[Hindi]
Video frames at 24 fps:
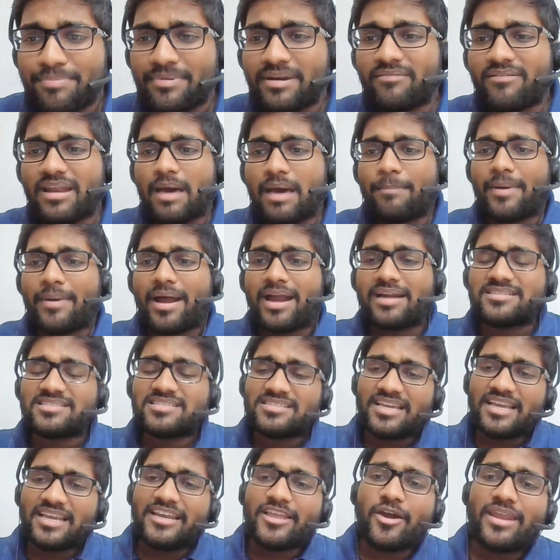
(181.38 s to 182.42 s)
वाला पार्ट
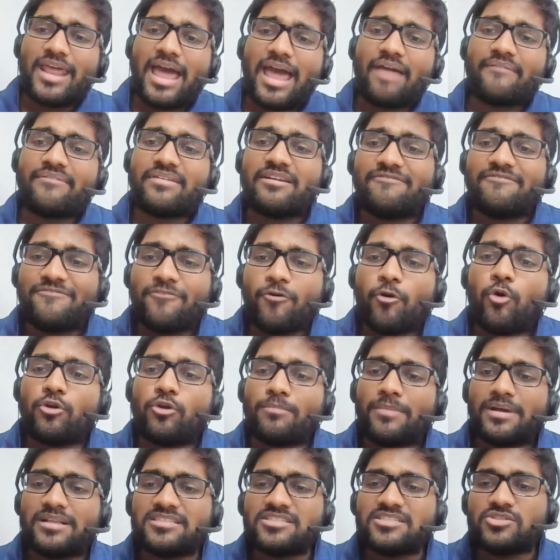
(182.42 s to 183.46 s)
स्टिल यू आर हैविंग फोर
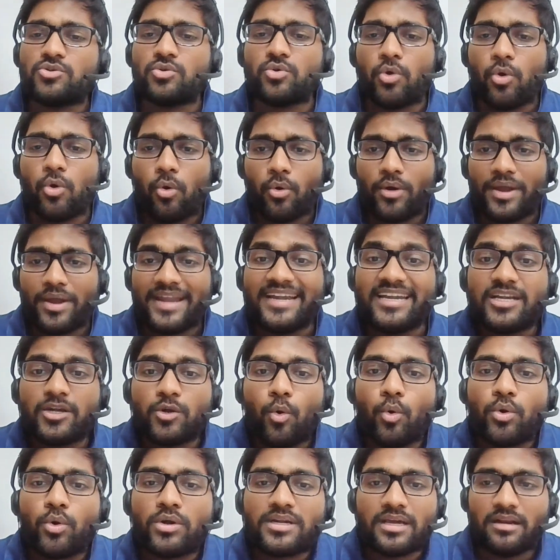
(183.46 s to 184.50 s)
मंथ्स टू गो इन
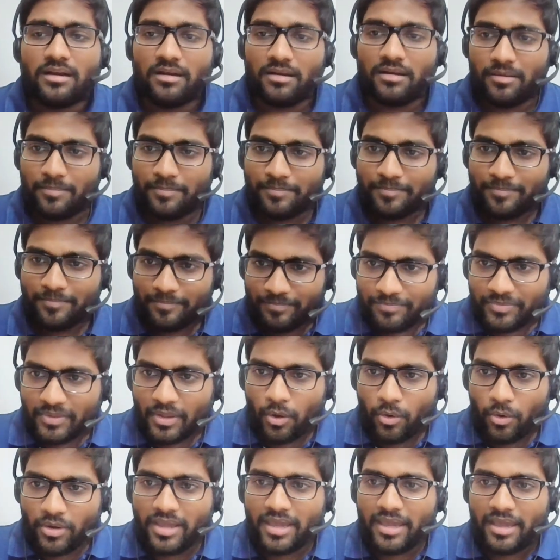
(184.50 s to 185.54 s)
टोटल
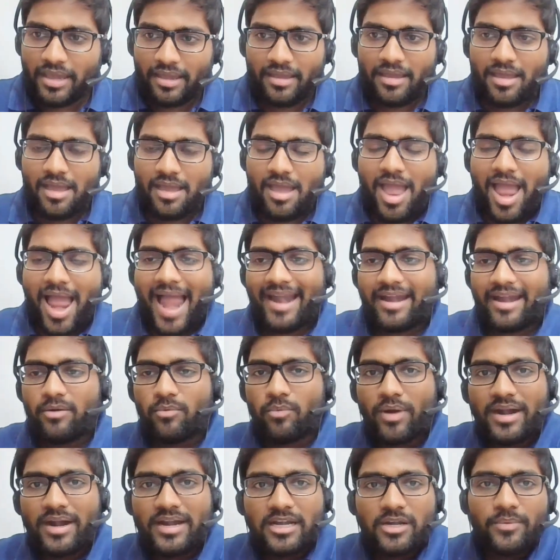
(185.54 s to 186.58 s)
ओके एंड
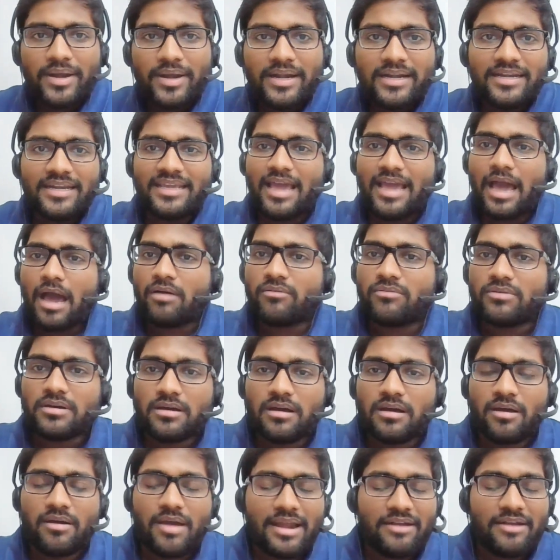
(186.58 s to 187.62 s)
120 आवर
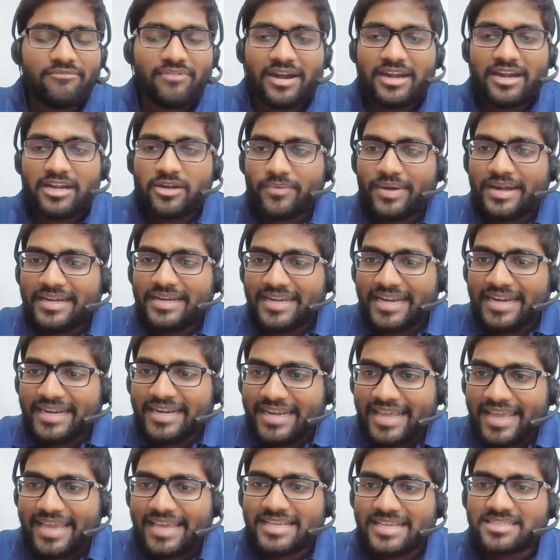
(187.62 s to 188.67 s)
एंड and 120
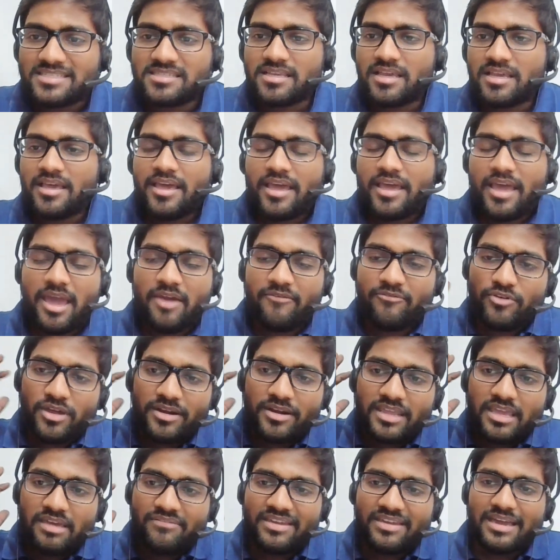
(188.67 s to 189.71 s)
डेज इफ यू आर
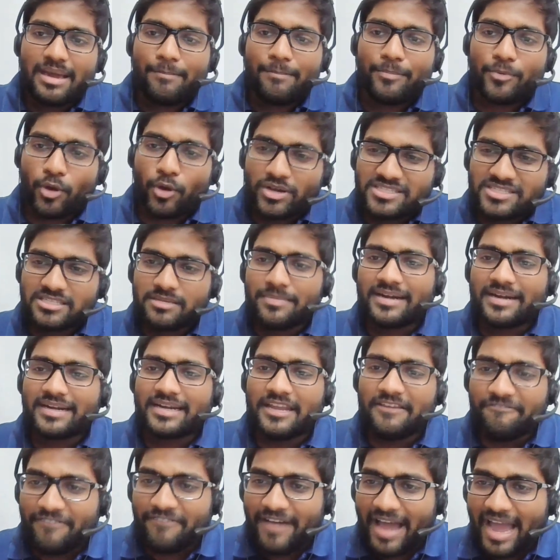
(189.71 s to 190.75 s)
गिविंग अप्रोक्सीमेटली
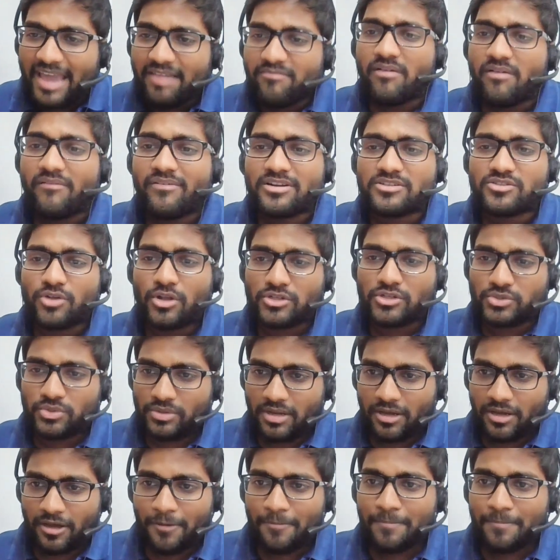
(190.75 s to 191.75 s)
फाइव आवर्स ऑल्सो ना